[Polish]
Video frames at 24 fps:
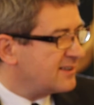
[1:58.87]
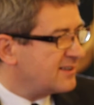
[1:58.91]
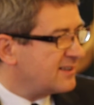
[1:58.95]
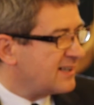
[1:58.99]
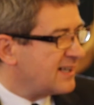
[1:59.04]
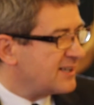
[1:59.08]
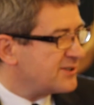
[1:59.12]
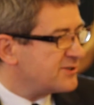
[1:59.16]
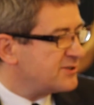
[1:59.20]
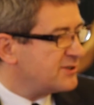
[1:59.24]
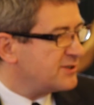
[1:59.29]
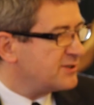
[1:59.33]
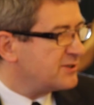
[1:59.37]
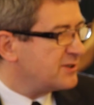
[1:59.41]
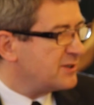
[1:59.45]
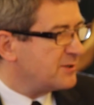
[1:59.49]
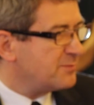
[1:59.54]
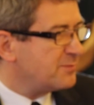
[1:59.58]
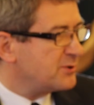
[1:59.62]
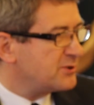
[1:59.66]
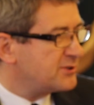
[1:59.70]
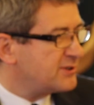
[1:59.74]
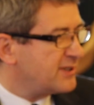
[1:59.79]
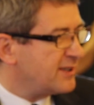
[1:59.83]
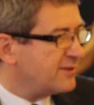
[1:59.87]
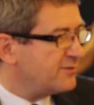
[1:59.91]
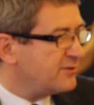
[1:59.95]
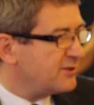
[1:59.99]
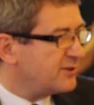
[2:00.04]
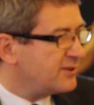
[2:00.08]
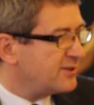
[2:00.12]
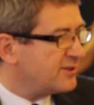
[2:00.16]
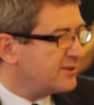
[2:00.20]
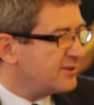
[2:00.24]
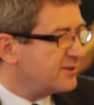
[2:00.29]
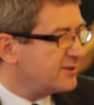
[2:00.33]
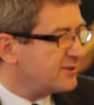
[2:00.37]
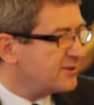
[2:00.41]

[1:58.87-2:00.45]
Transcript: każdy sobie postawi, to,